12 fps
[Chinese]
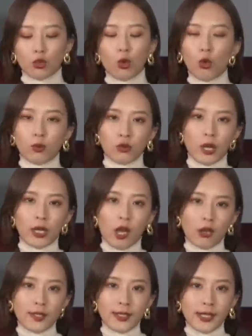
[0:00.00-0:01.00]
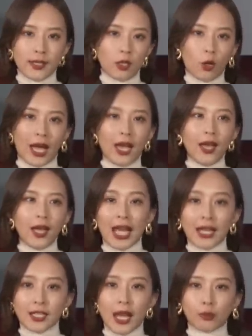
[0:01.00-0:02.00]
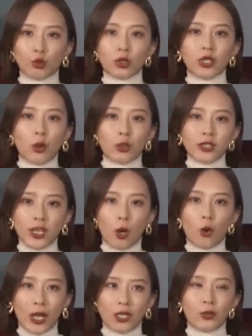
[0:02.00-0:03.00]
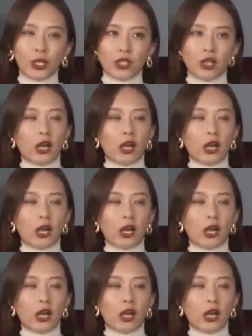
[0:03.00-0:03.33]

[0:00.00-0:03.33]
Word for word: 如果我不穿高跟鞋的话，它差不多到我脚踝的位置。